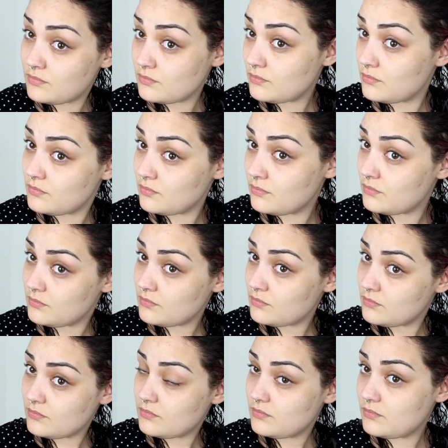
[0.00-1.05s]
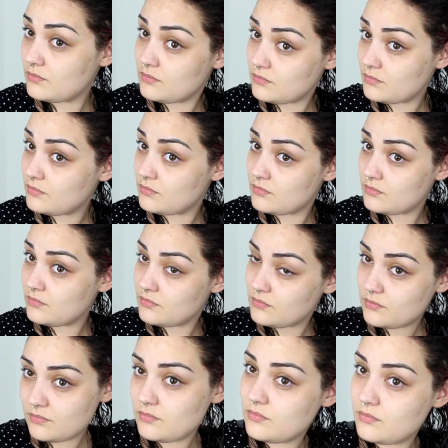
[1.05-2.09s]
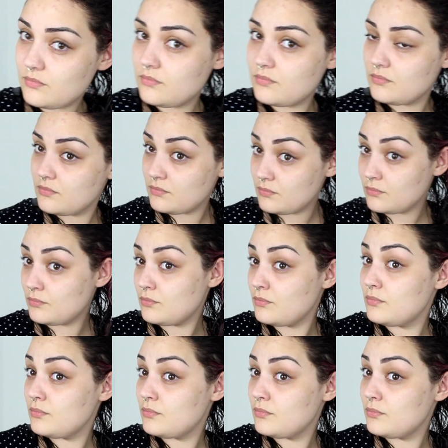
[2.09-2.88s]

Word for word: enrolando bastante algumas mechinhas que eu sei que não